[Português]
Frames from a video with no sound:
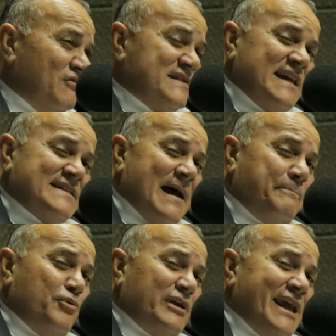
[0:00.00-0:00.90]
Você
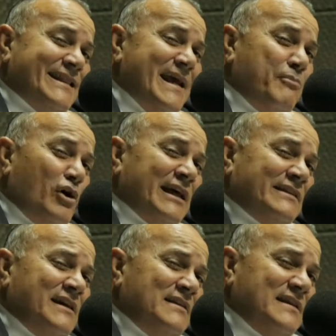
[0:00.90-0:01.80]
sabe por que demora
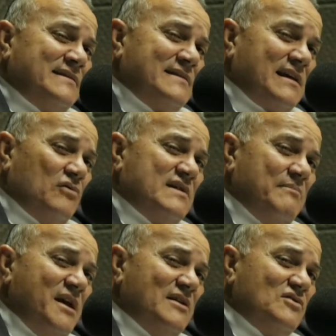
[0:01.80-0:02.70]
tanto esses
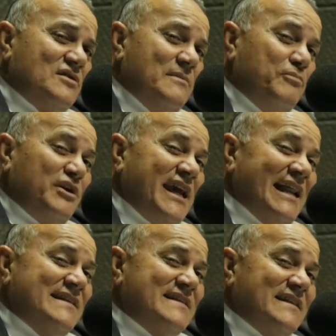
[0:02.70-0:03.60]
calçamentos? Porque
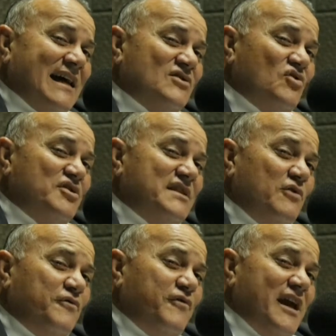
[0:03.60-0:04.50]
as licitações
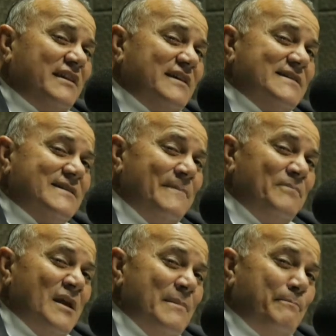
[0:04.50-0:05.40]
são feitas
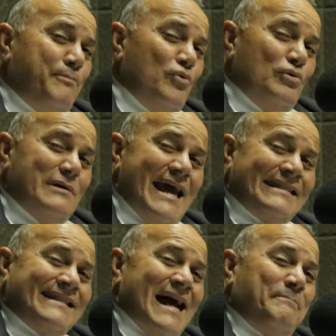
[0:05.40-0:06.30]
por
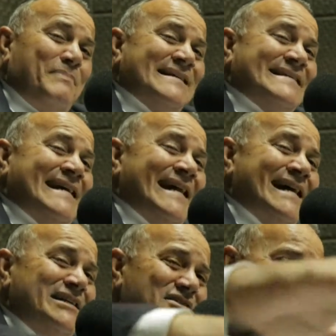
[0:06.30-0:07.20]
etapas
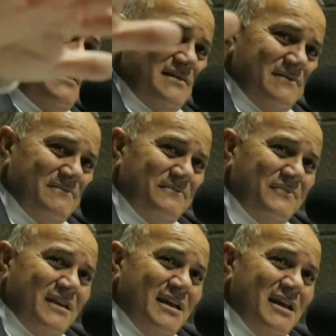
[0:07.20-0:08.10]
grandes.
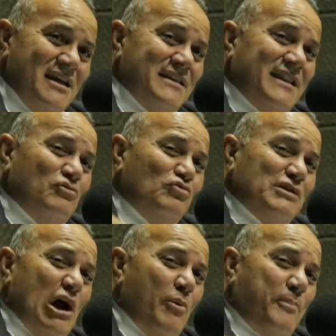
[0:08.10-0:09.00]
Então não
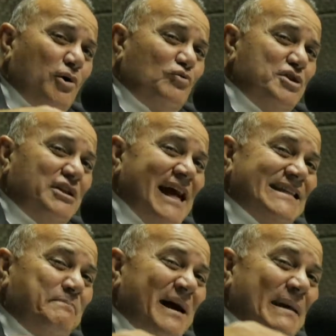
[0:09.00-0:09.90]
dá
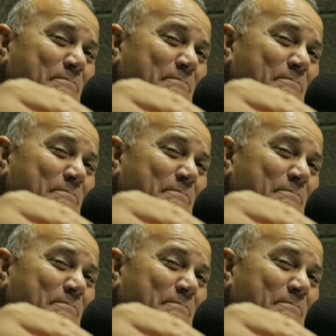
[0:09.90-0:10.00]
oportunidade para